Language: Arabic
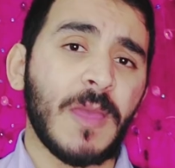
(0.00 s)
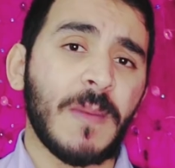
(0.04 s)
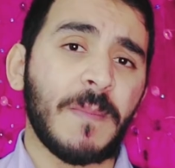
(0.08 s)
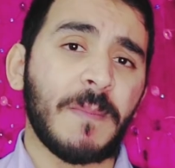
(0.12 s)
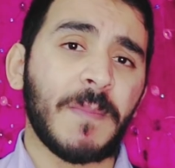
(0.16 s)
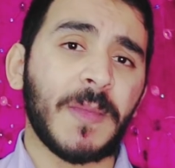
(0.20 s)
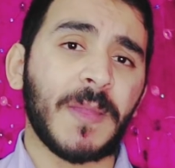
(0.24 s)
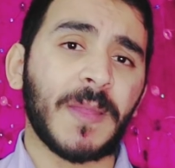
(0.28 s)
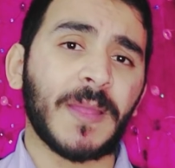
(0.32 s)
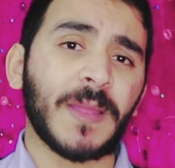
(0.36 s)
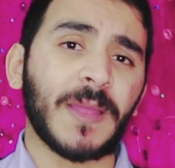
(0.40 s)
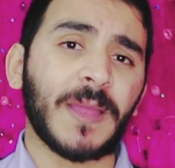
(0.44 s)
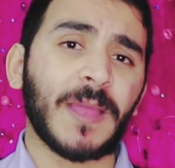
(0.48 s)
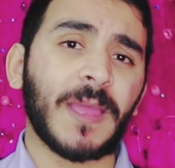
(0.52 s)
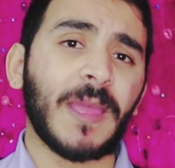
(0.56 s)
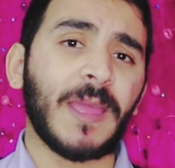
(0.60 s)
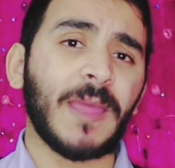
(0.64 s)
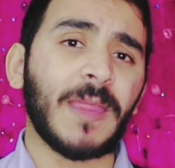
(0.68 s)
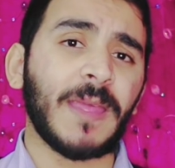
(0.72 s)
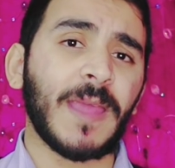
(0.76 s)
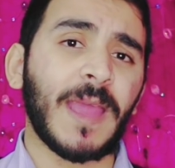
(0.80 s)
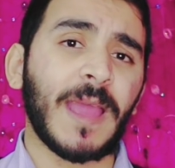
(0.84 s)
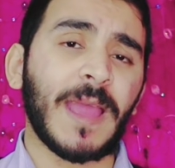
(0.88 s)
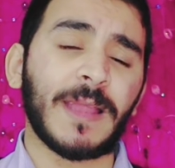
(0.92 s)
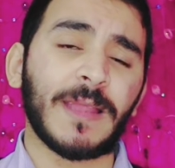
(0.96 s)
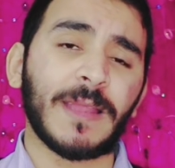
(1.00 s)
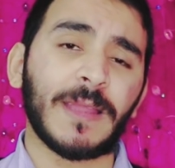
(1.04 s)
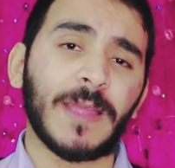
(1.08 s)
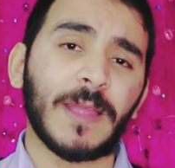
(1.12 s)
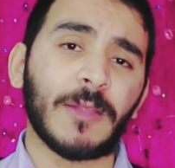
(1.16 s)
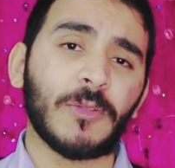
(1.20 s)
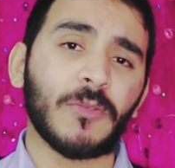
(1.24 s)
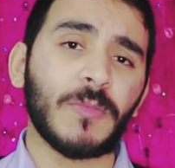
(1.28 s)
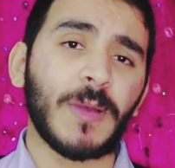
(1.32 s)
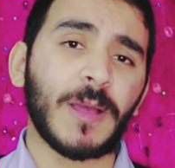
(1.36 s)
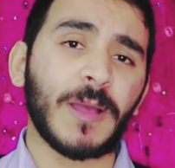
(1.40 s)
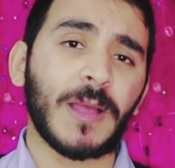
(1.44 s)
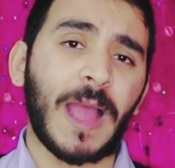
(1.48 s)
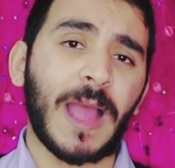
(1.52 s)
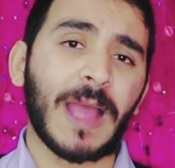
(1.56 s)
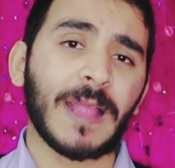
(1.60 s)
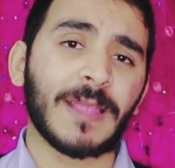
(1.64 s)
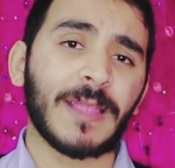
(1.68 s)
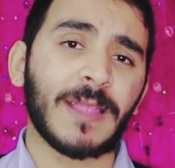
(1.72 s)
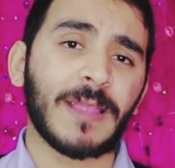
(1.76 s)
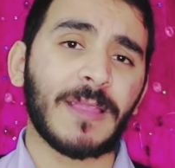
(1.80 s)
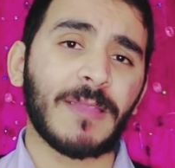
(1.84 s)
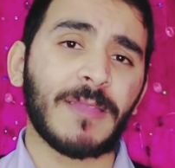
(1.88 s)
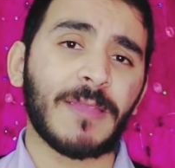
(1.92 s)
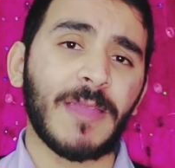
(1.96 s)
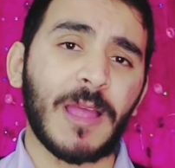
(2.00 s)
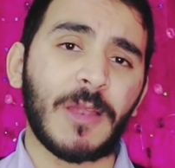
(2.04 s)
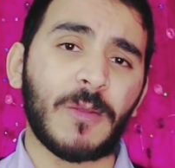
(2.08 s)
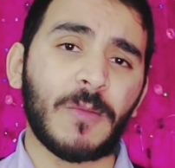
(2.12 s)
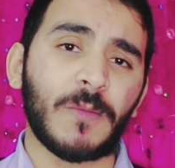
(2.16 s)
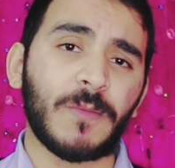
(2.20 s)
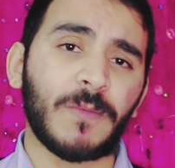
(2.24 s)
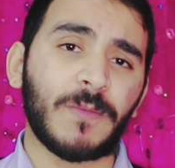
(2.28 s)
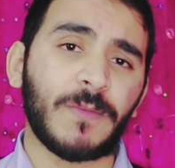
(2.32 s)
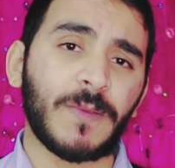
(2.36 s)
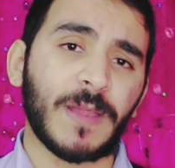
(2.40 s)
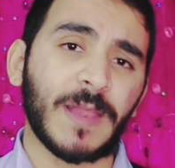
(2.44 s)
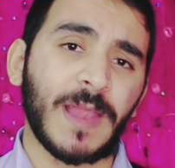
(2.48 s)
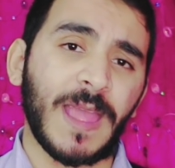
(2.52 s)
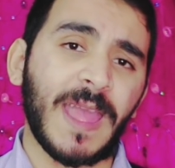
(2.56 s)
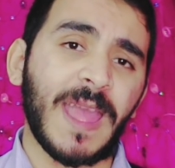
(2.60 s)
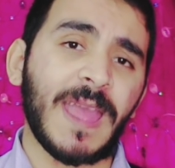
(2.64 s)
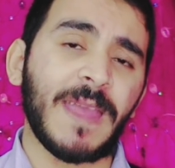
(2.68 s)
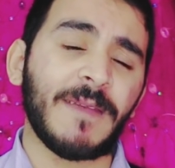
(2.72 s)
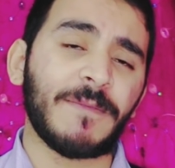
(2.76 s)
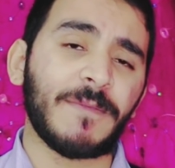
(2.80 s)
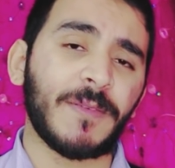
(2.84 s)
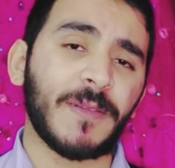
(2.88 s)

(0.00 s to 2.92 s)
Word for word: من غير يعني يا دوبك حتى تساله في الآية